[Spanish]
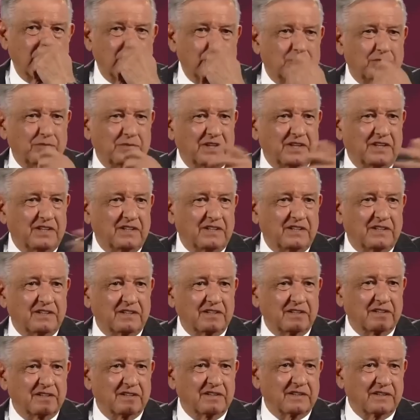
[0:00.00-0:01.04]
dos mil
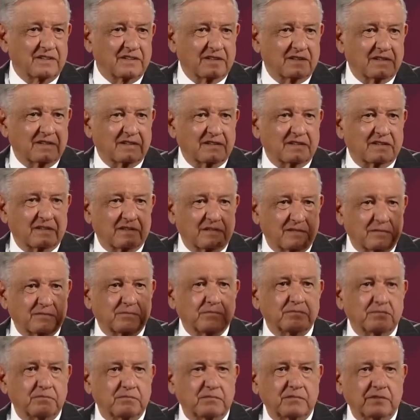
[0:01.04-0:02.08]

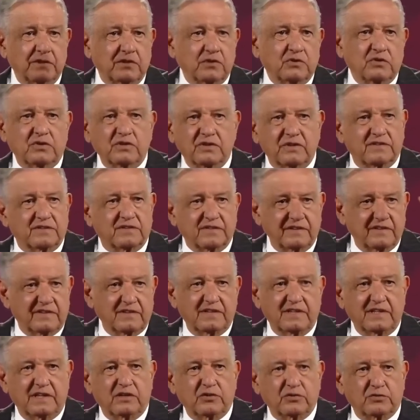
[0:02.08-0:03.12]
millones
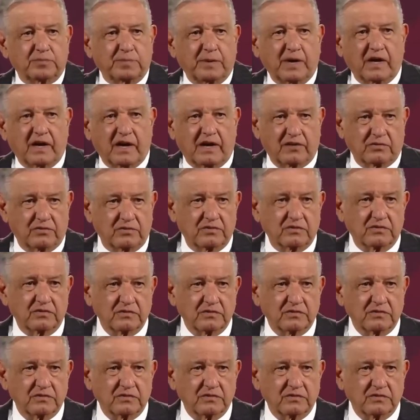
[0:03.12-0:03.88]
y ya los pagaron.